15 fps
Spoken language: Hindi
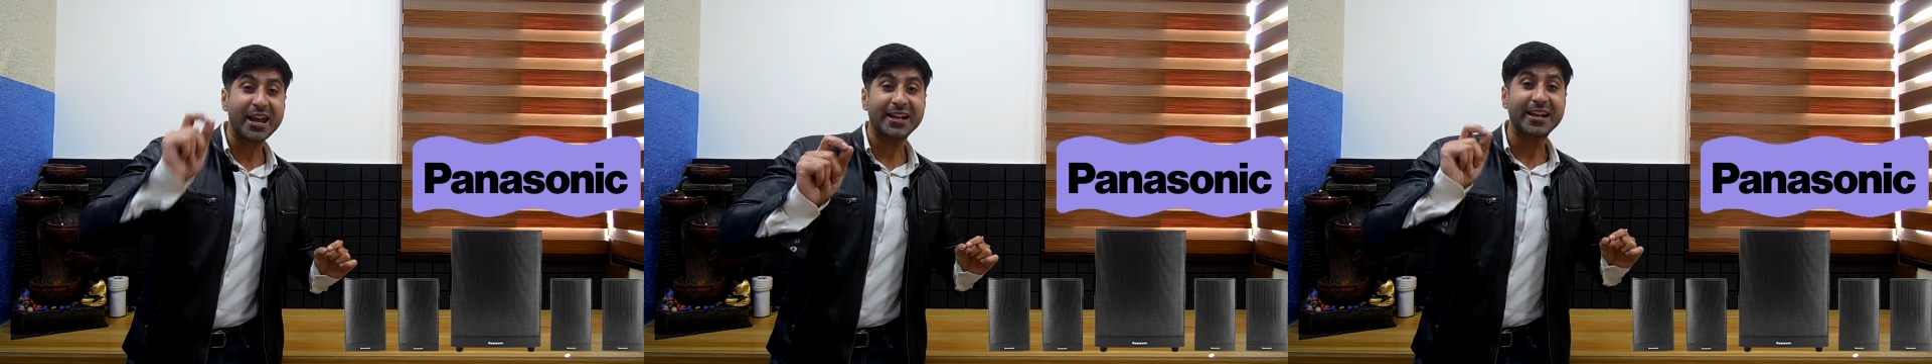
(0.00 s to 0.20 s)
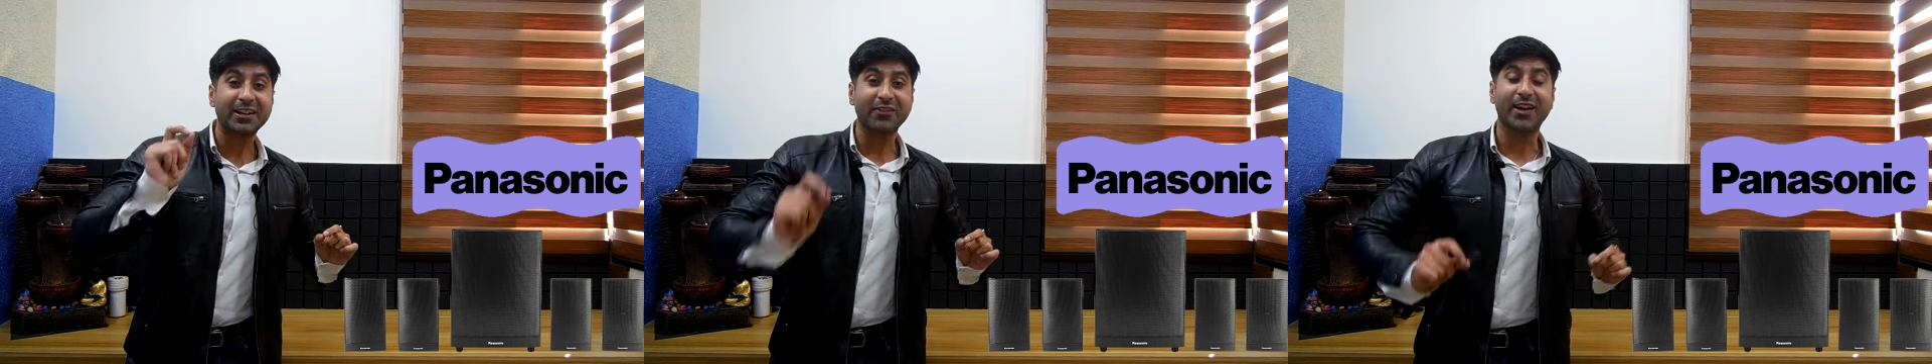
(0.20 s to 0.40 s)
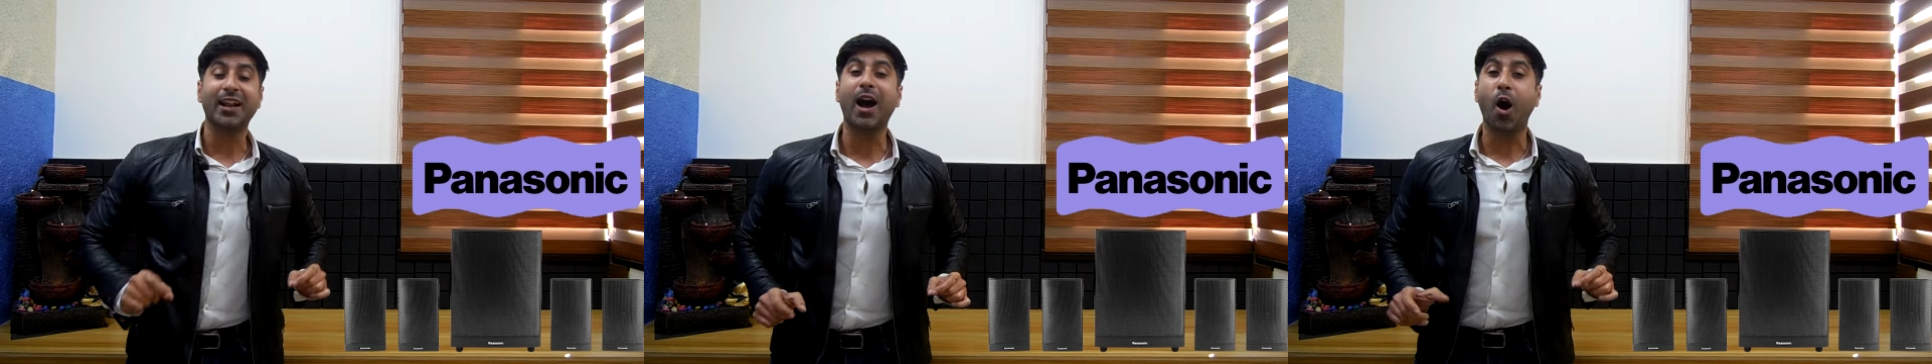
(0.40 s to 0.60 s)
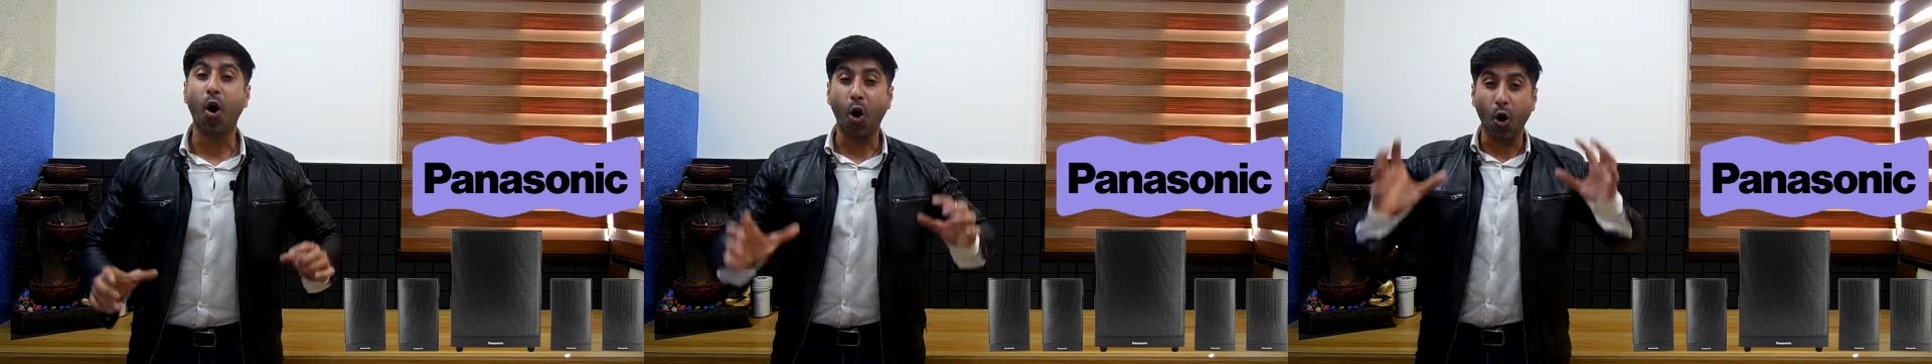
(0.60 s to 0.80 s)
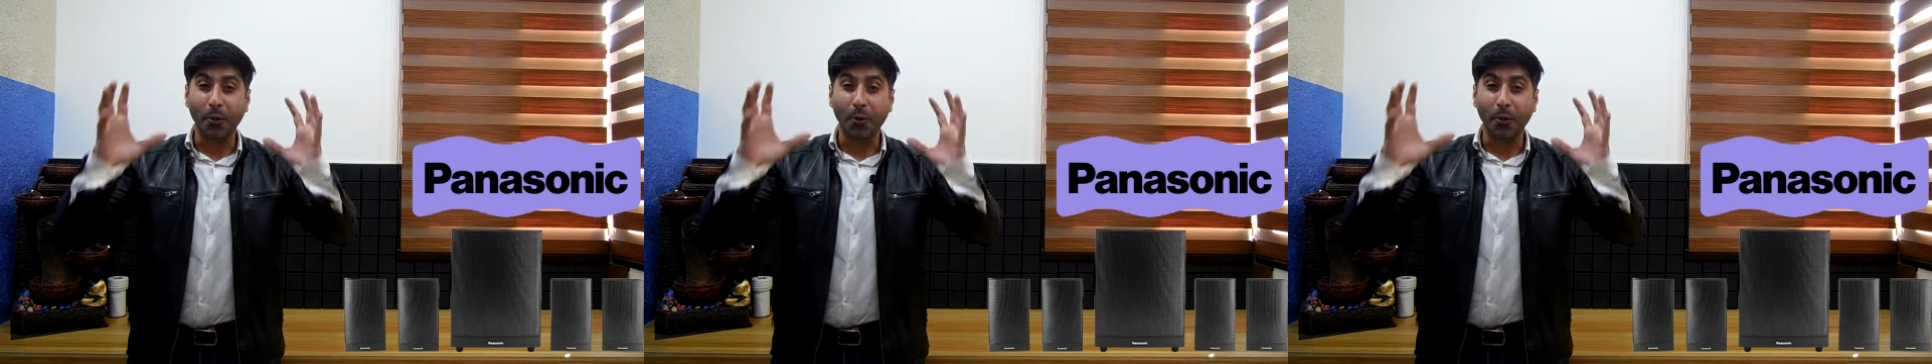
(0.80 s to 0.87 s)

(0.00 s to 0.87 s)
चैनल वाला